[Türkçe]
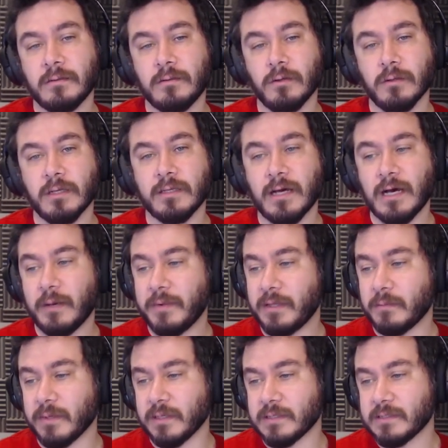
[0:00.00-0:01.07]
yola devam
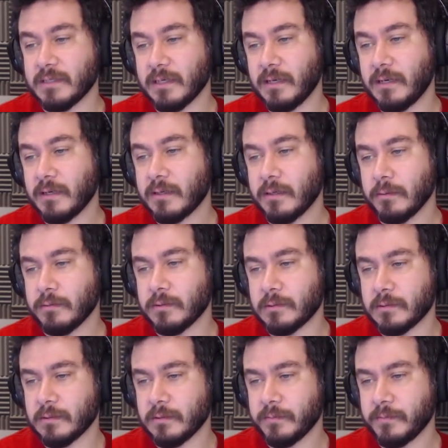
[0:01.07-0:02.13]
etmeniz de
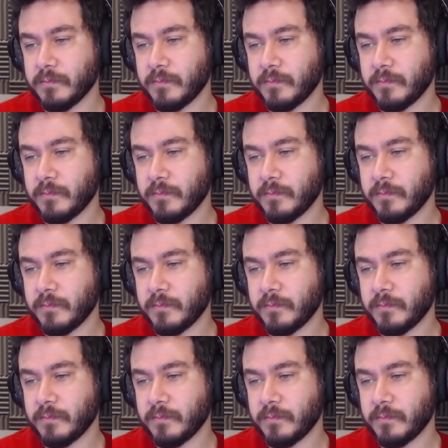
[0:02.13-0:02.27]
gerekebilir.